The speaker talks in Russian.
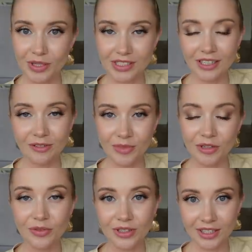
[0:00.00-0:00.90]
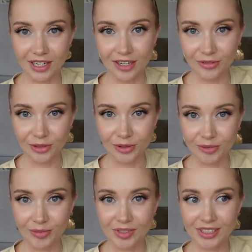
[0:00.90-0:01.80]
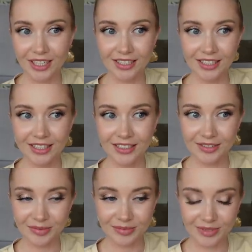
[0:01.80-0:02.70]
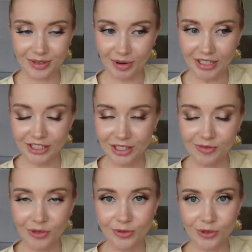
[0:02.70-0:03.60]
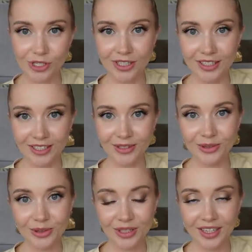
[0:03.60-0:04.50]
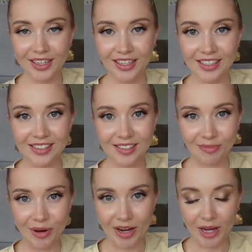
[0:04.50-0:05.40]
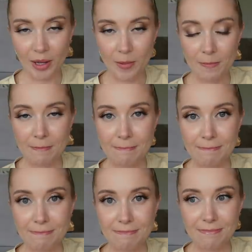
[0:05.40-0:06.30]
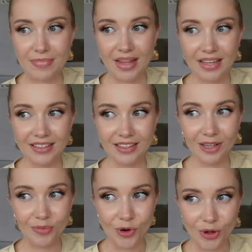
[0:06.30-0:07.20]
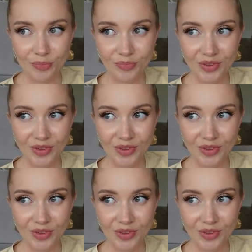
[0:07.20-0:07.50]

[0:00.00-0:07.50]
прислал мне фотографию, где они с мальчиками уже едут с собакой домой.